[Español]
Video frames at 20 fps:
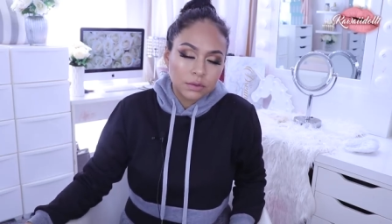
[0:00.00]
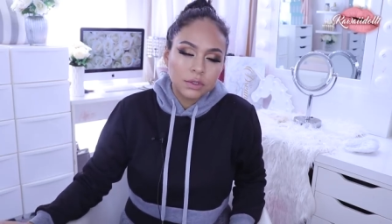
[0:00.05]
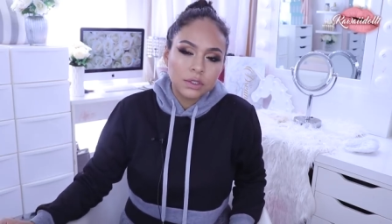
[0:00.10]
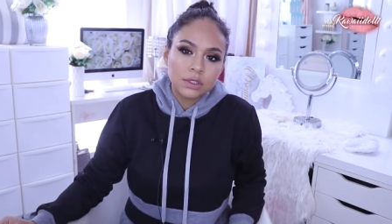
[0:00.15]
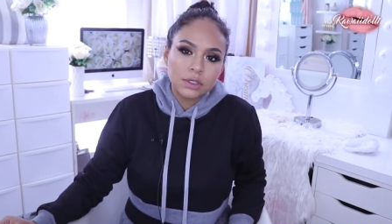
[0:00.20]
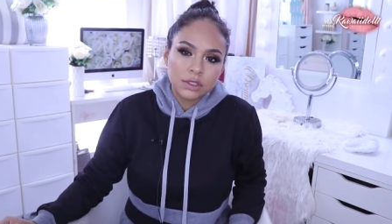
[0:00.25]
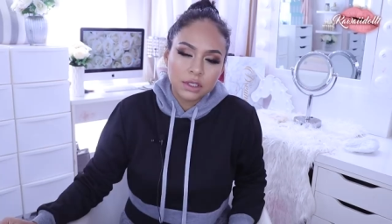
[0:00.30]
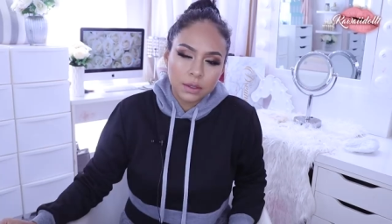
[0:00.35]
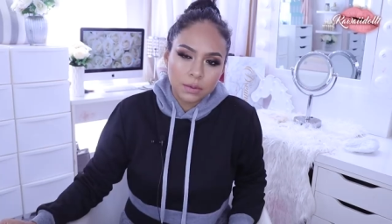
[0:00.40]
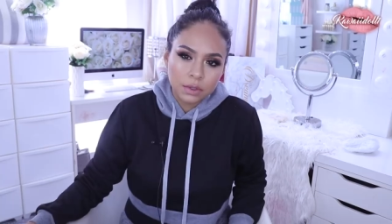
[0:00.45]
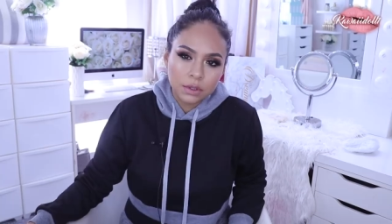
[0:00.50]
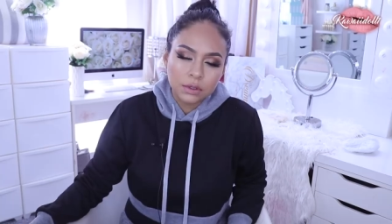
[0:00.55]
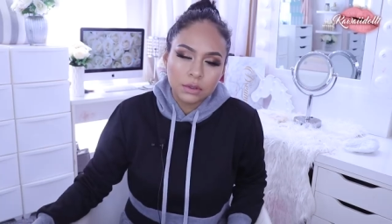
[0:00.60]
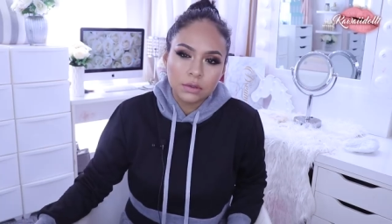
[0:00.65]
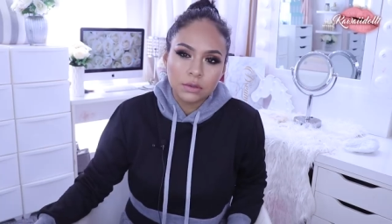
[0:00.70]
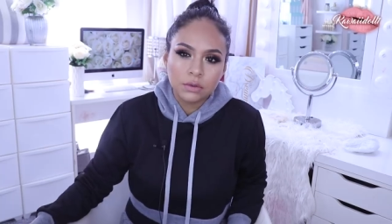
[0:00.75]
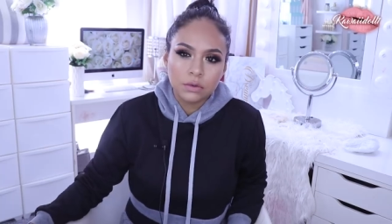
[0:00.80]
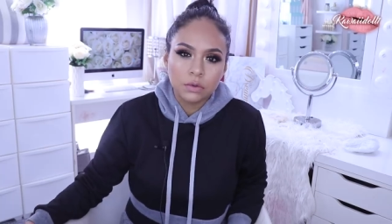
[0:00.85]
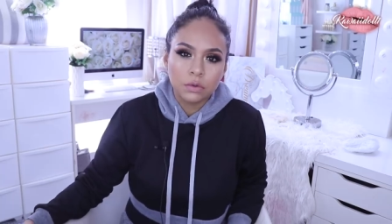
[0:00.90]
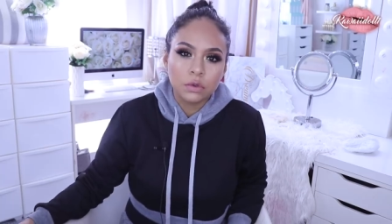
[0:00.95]
ustedes saben
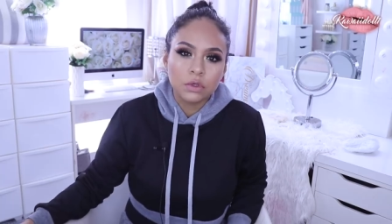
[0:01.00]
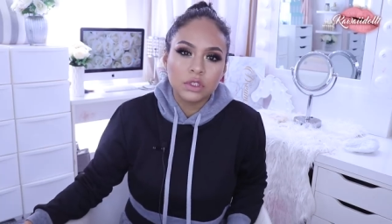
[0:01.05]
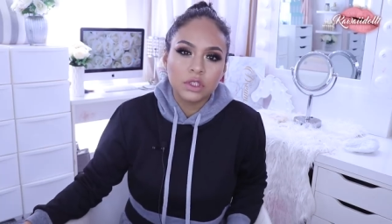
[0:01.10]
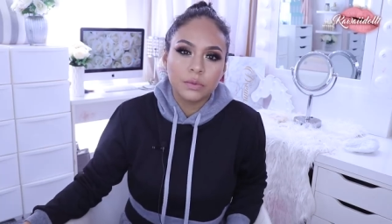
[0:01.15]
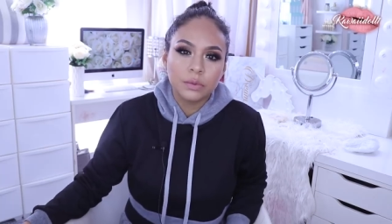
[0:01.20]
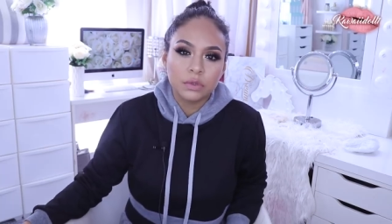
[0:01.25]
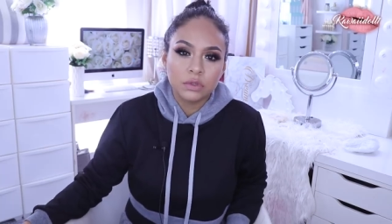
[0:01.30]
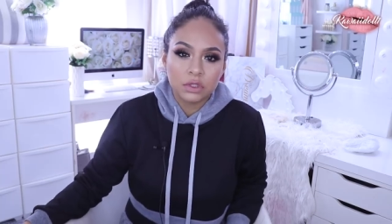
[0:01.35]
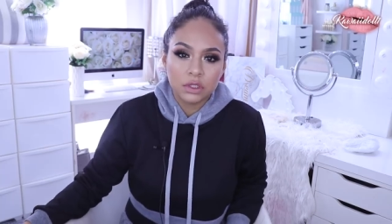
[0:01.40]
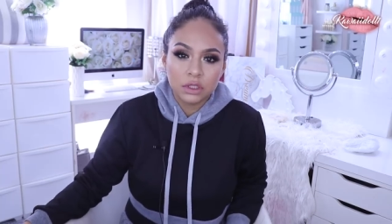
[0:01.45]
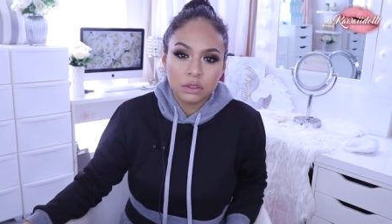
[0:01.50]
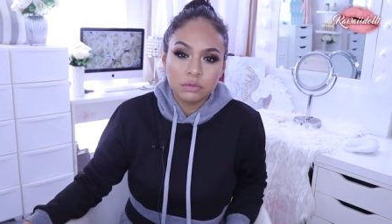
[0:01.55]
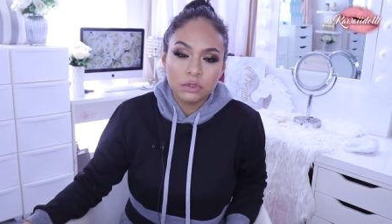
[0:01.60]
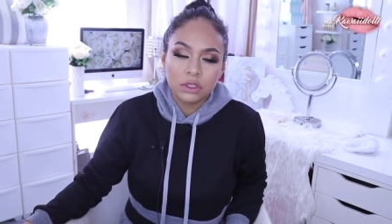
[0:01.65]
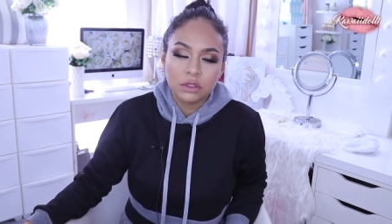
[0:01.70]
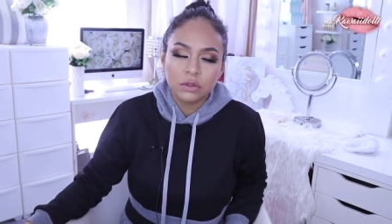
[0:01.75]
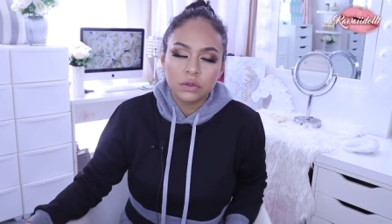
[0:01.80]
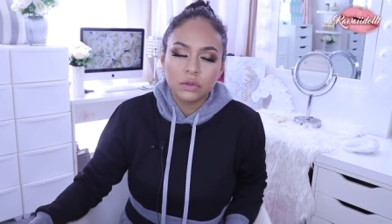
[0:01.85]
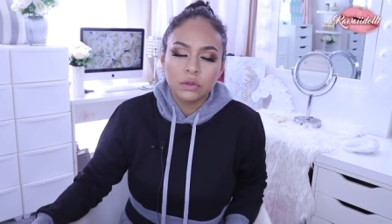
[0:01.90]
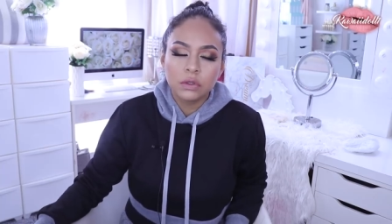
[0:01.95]
todo ese
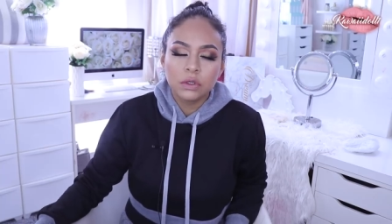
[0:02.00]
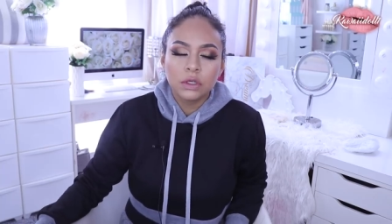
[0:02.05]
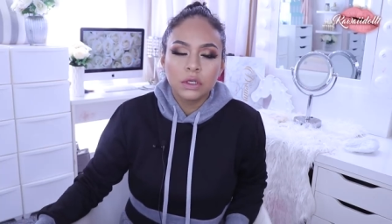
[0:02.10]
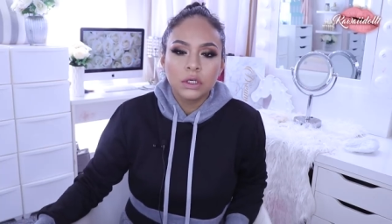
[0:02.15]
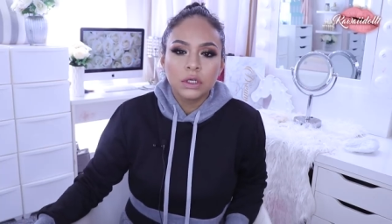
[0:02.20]
procedimiento,